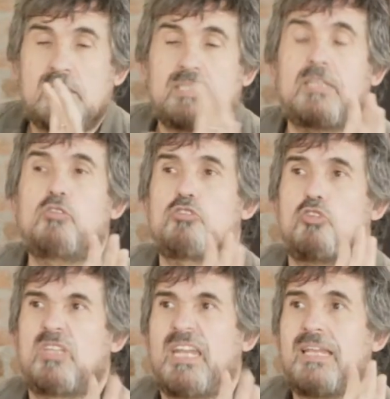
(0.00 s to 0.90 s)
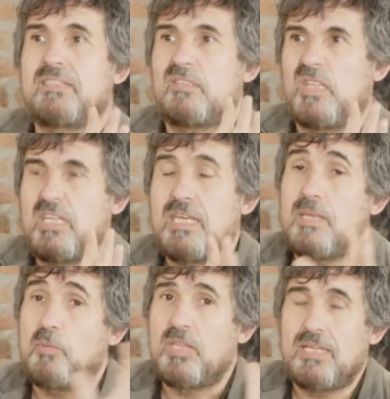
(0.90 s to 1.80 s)
tratando de sostener la estantería
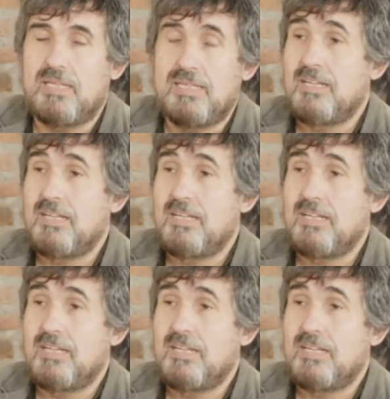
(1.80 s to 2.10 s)
después de,